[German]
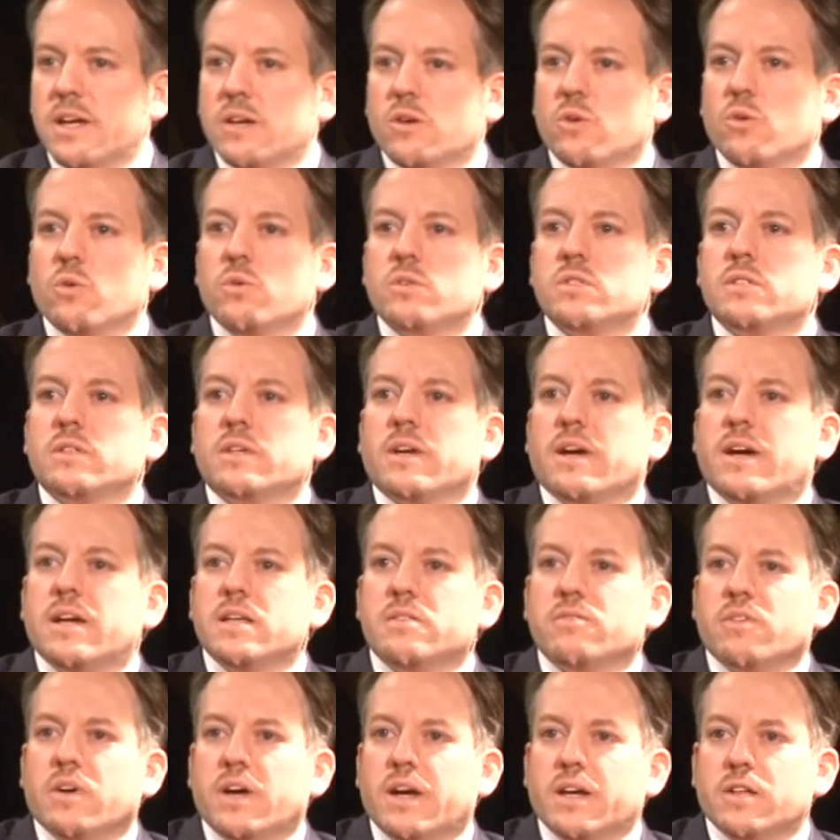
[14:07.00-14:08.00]
der großen
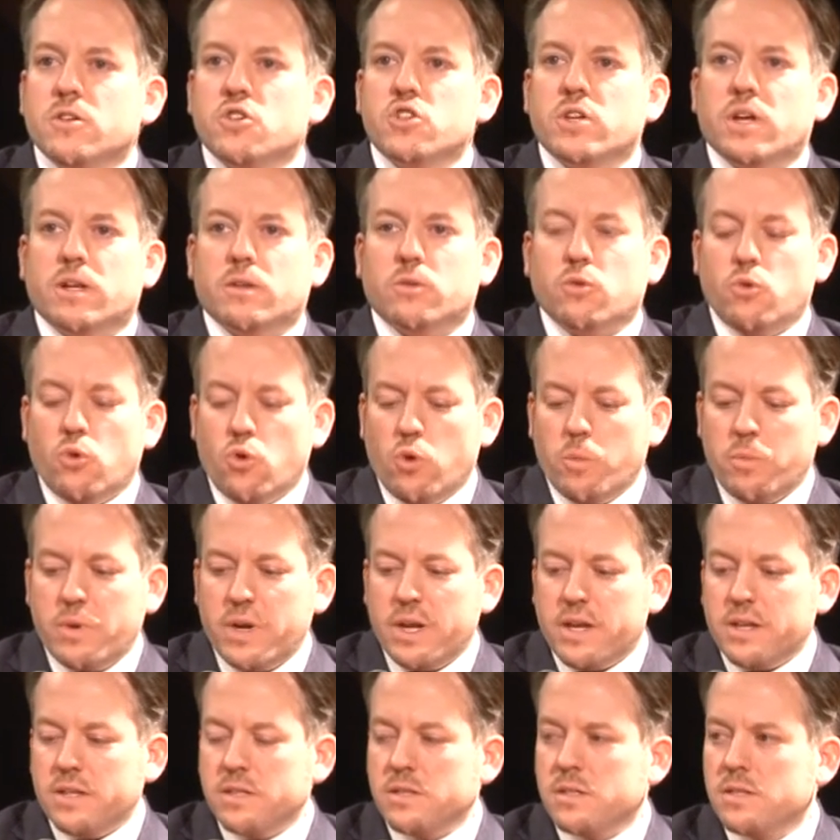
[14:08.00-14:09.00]
kreisfreien Stadt
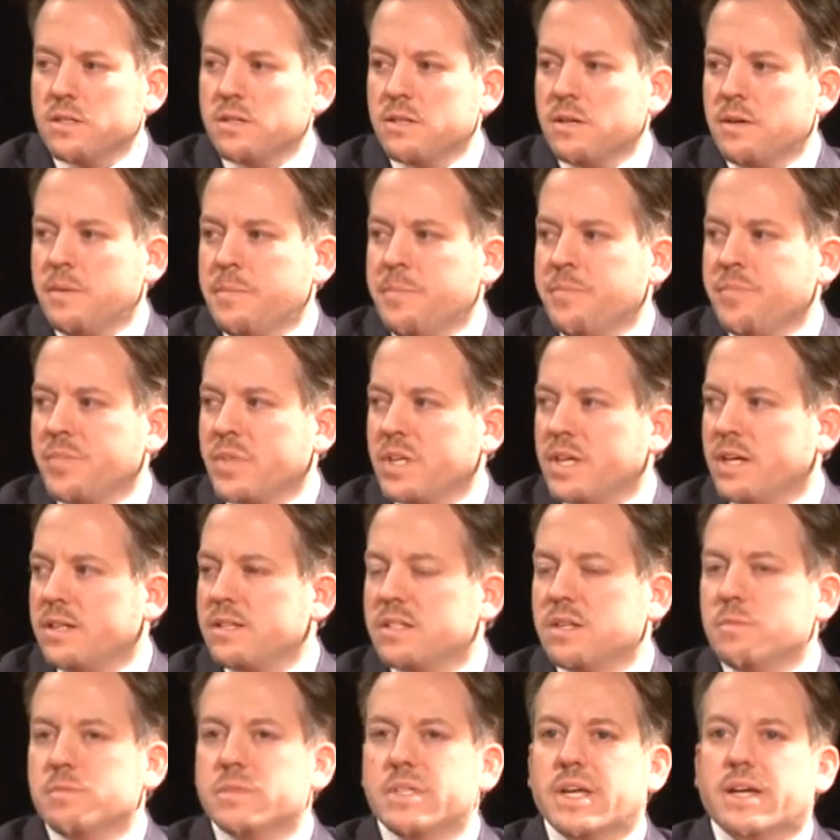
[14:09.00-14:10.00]
Koblenz jetzt
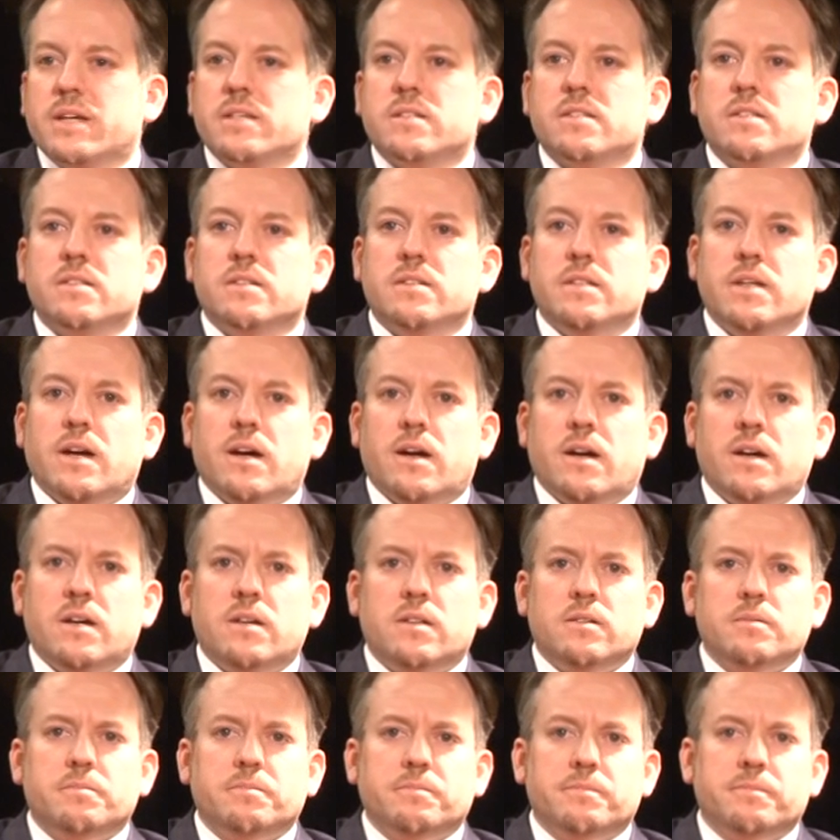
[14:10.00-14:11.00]
im sechsten
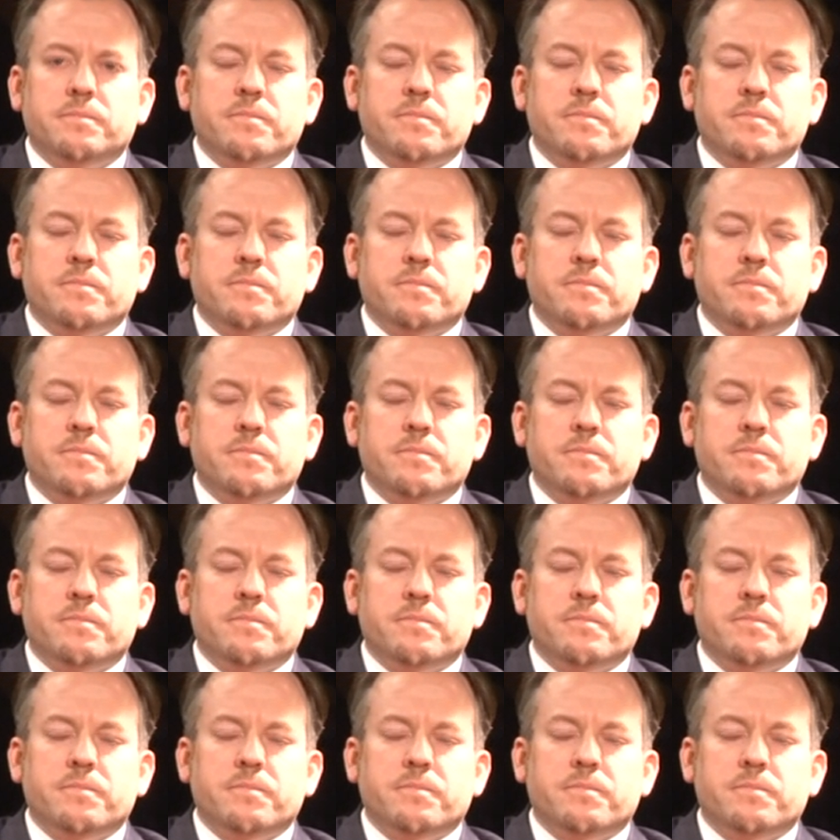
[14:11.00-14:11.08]
Jahr